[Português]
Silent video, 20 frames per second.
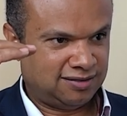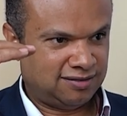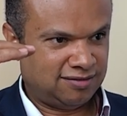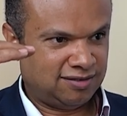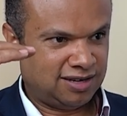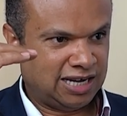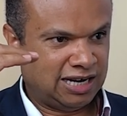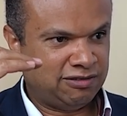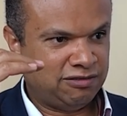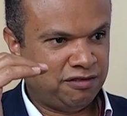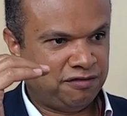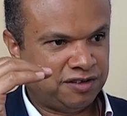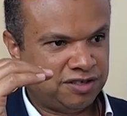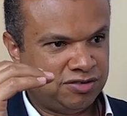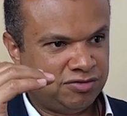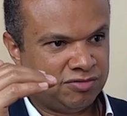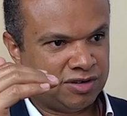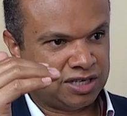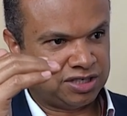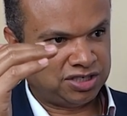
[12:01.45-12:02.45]
O cara vai fazer
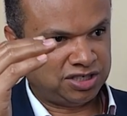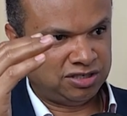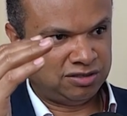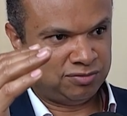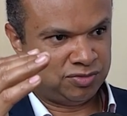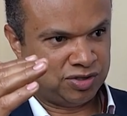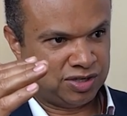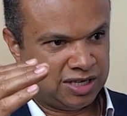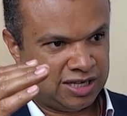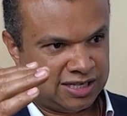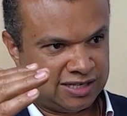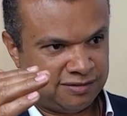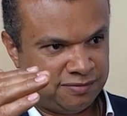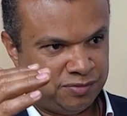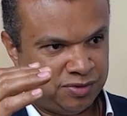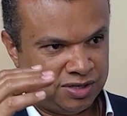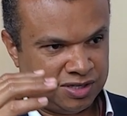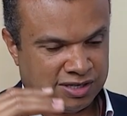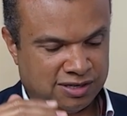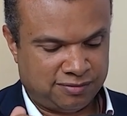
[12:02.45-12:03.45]
um cachê numa orquestra,
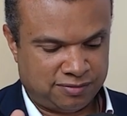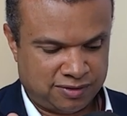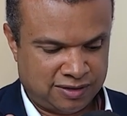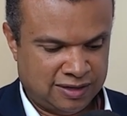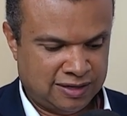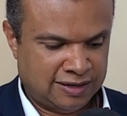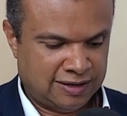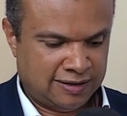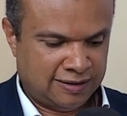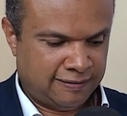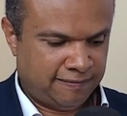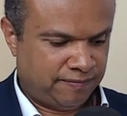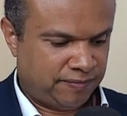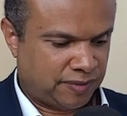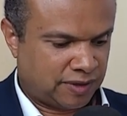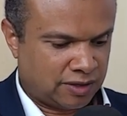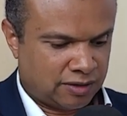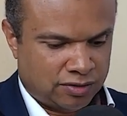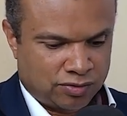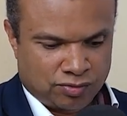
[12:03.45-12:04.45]
por exemplo
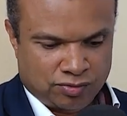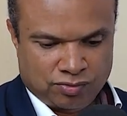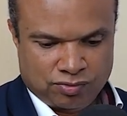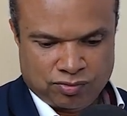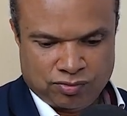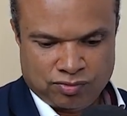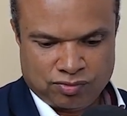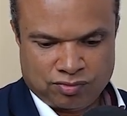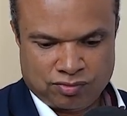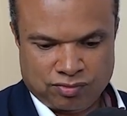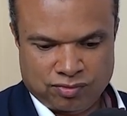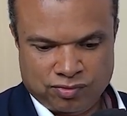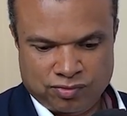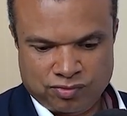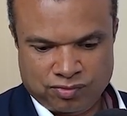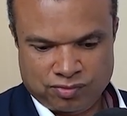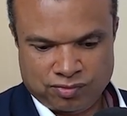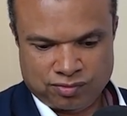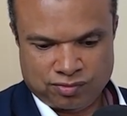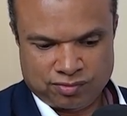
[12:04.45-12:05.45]
um, um,
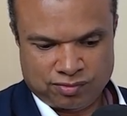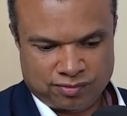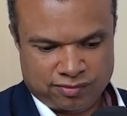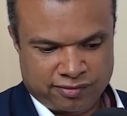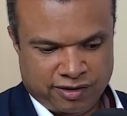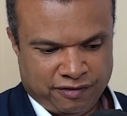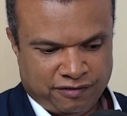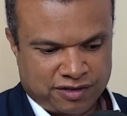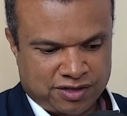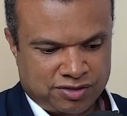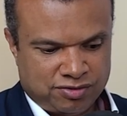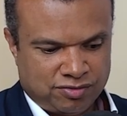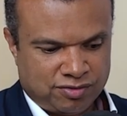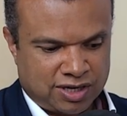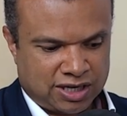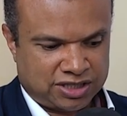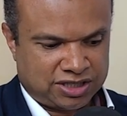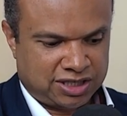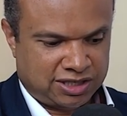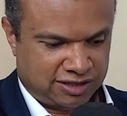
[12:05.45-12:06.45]
um, vai fazer um
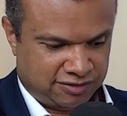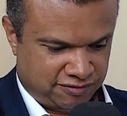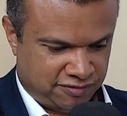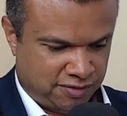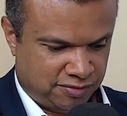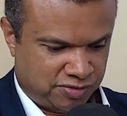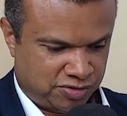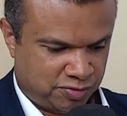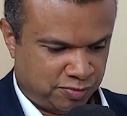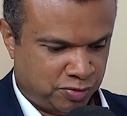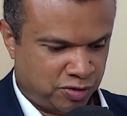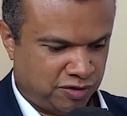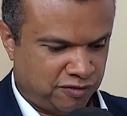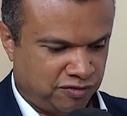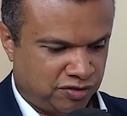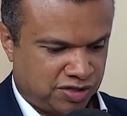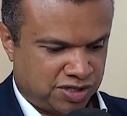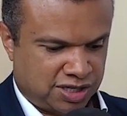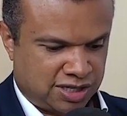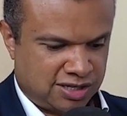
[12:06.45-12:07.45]
cachê, vamos supor que
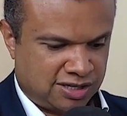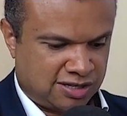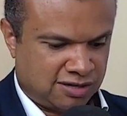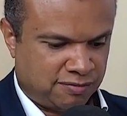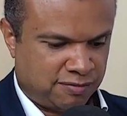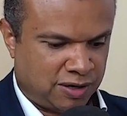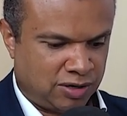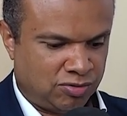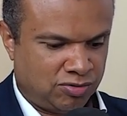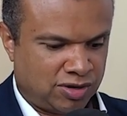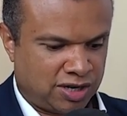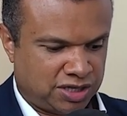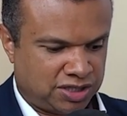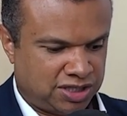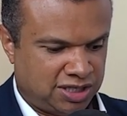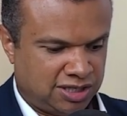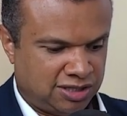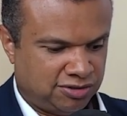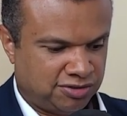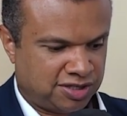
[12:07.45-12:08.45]
fosse aqui em São Paulo, um
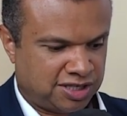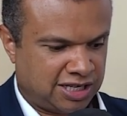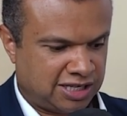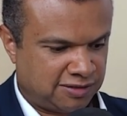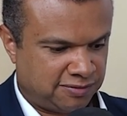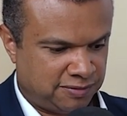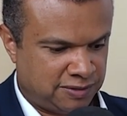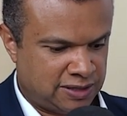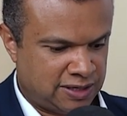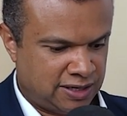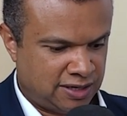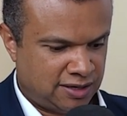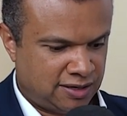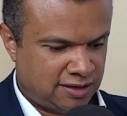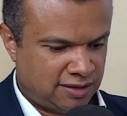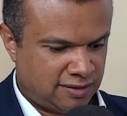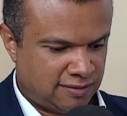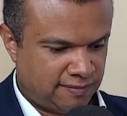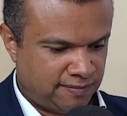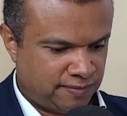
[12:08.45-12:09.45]
cachê na USESP.
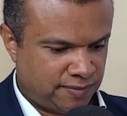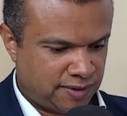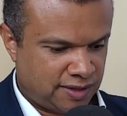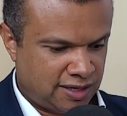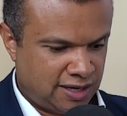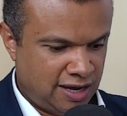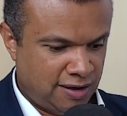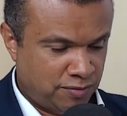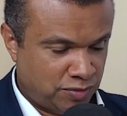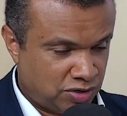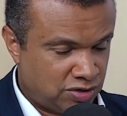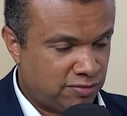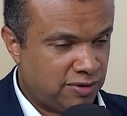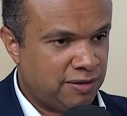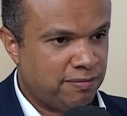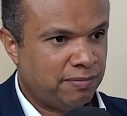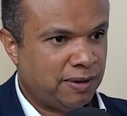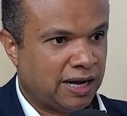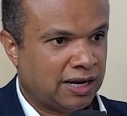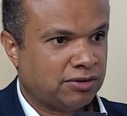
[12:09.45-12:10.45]
É muito bem
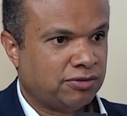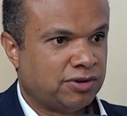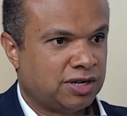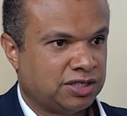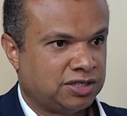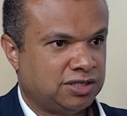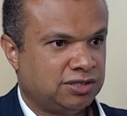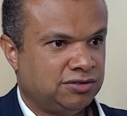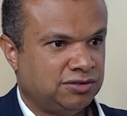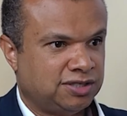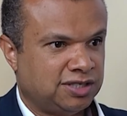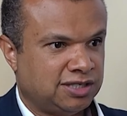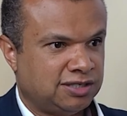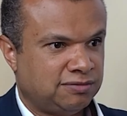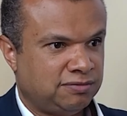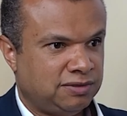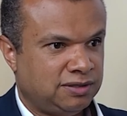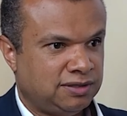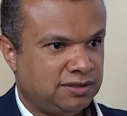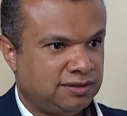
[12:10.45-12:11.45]
pago o cachê da
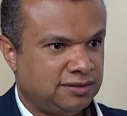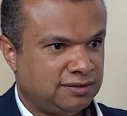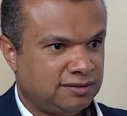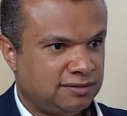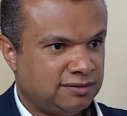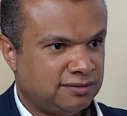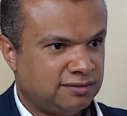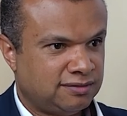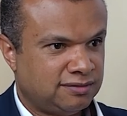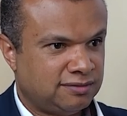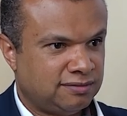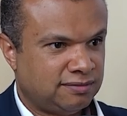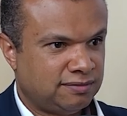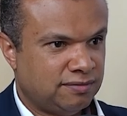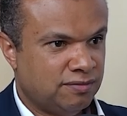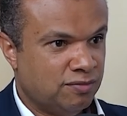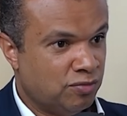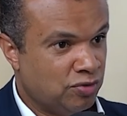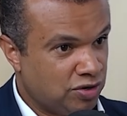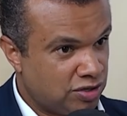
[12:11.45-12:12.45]
USESP.
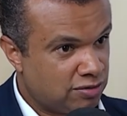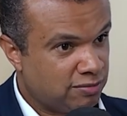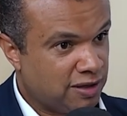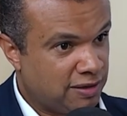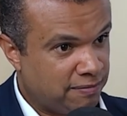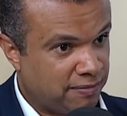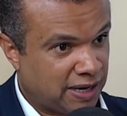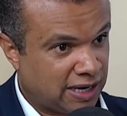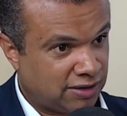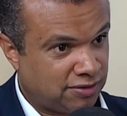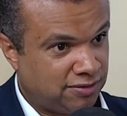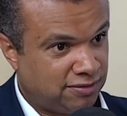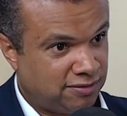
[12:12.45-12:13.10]
Muito bem pago.